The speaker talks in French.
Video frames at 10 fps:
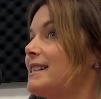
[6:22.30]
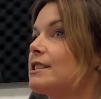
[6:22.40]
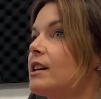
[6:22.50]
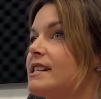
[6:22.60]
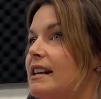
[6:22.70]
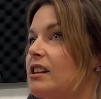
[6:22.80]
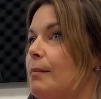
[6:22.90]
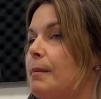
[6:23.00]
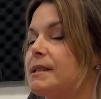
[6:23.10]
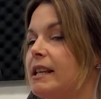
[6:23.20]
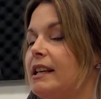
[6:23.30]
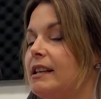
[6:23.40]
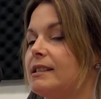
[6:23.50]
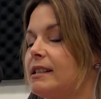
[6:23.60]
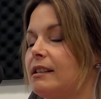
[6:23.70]
c'est ça, exactement.
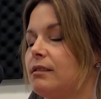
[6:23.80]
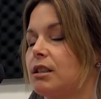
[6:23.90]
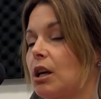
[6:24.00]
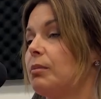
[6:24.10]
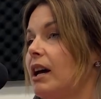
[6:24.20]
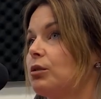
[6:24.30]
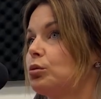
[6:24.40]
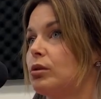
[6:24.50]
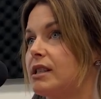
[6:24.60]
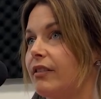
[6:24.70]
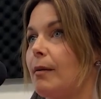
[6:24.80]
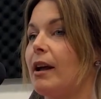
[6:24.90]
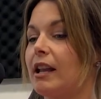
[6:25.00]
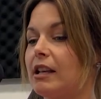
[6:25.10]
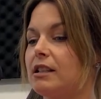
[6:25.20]
C'est comme dans tout. C'est vraiment
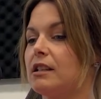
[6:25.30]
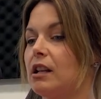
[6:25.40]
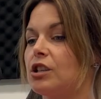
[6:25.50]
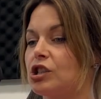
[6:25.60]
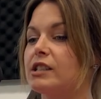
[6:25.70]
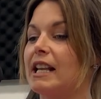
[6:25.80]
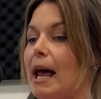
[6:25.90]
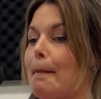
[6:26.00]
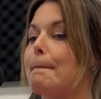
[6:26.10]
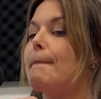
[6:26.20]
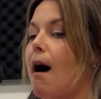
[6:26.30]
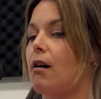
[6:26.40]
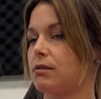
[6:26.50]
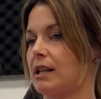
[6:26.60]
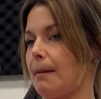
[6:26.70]
ça, c'est la
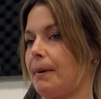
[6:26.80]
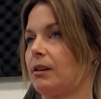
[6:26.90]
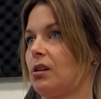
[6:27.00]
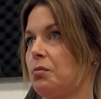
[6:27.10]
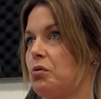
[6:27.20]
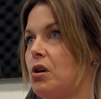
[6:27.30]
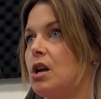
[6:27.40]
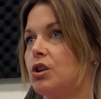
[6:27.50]
base de la perte de poids.